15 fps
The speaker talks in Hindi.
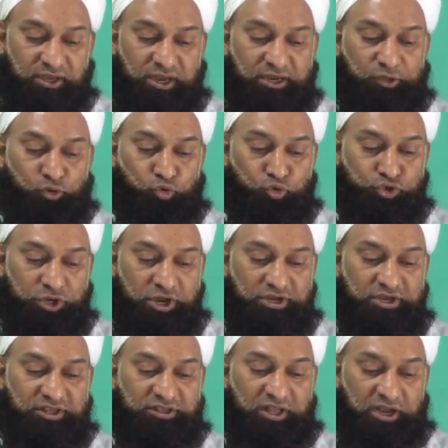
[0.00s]
एक दूसरे
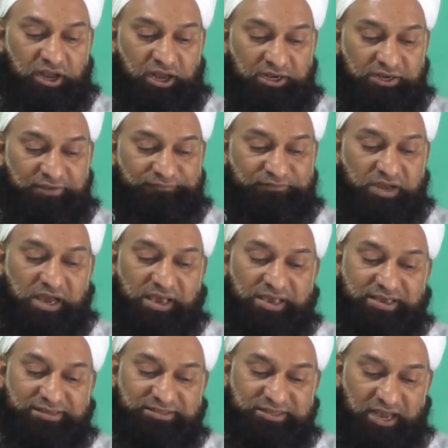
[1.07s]
की तकालीफ का
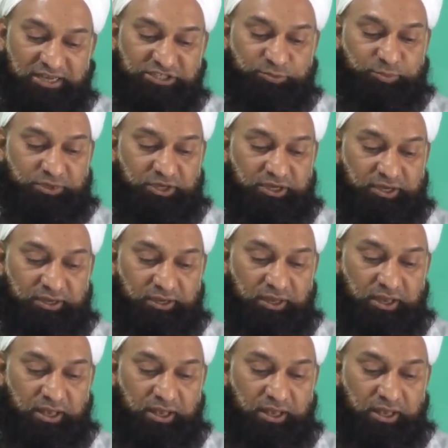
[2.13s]
एहसास भी है